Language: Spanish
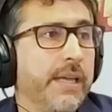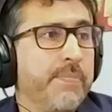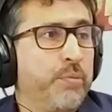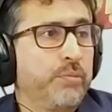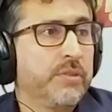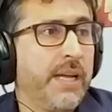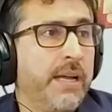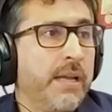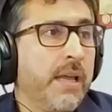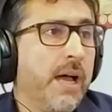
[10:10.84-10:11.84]
de
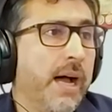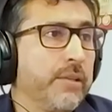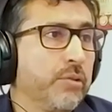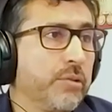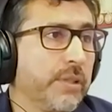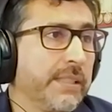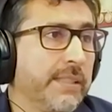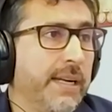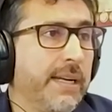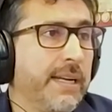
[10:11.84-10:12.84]
punta, hay otros que
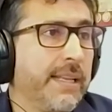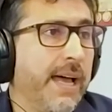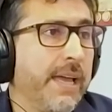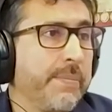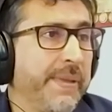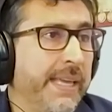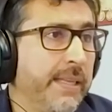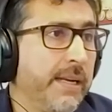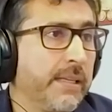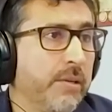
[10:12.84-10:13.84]
están en la edad de
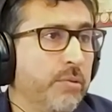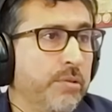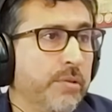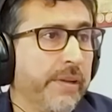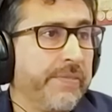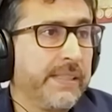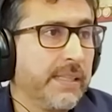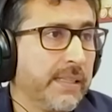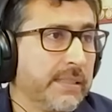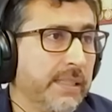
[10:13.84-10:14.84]
piedra, que lo único que
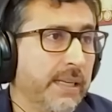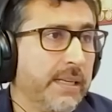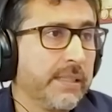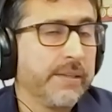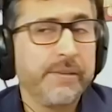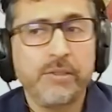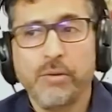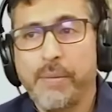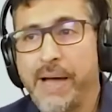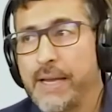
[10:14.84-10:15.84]
falta es que sigan
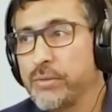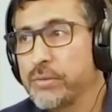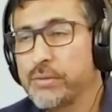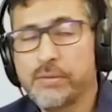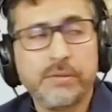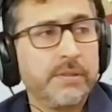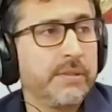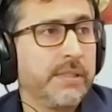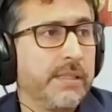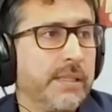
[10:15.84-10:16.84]
escribiendo a mano ¿no?
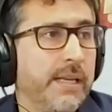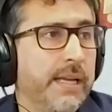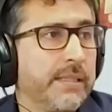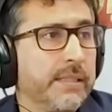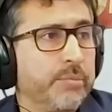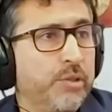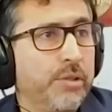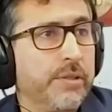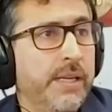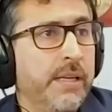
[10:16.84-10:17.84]
Eh, las
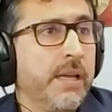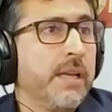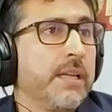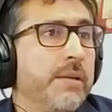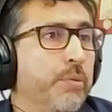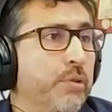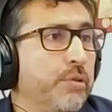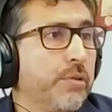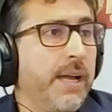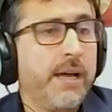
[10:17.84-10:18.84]
inscripciones. Y por
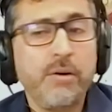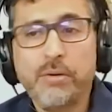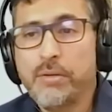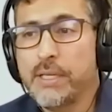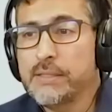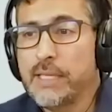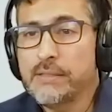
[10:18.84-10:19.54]
otro lado, están